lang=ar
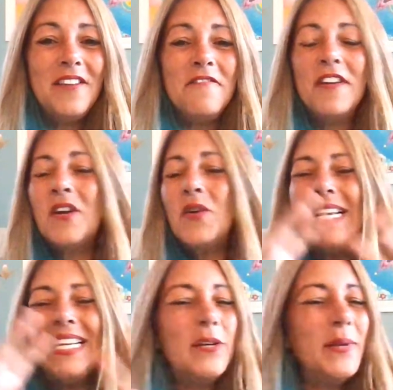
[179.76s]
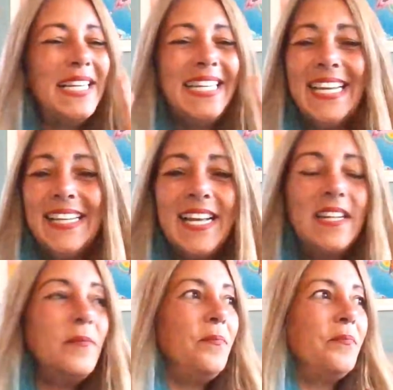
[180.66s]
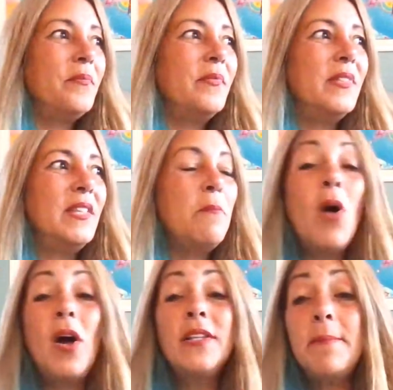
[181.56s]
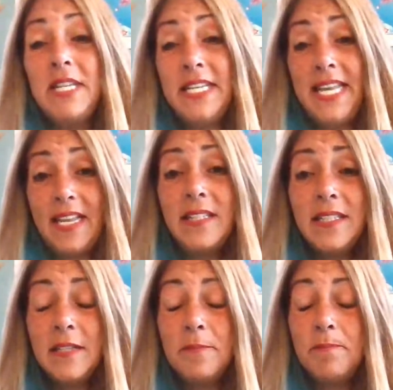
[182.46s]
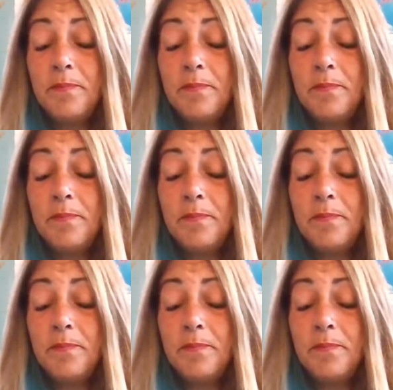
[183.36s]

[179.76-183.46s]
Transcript: فكويكلي كويكلي كده معظم الناس